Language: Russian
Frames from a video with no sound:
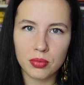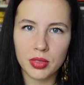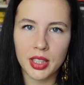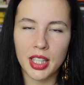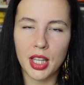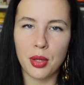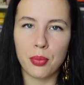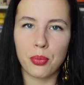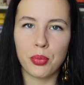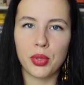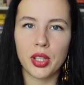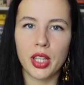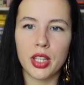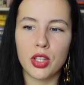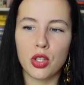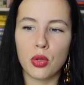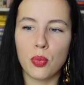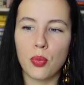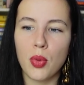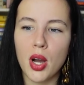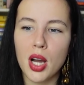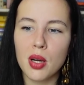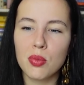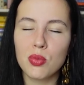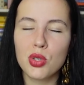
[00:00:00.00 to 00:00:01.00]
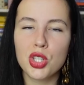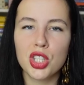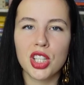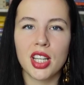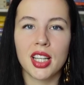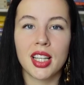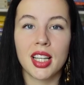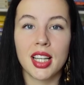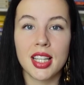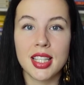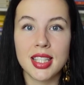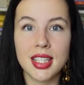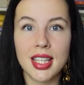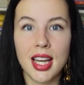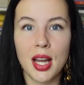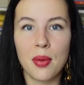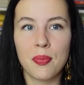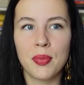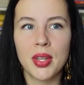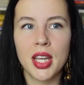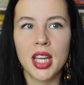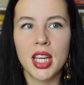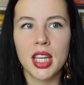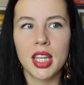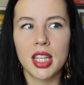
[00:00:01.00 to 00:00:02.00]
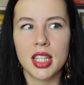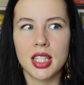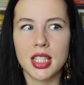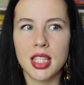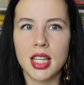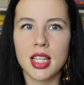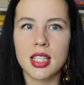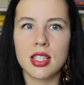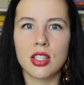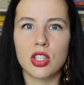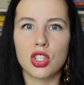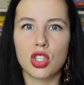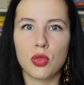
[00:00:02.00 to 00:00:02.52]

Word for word: кем была ее бабушка, хотя интересно,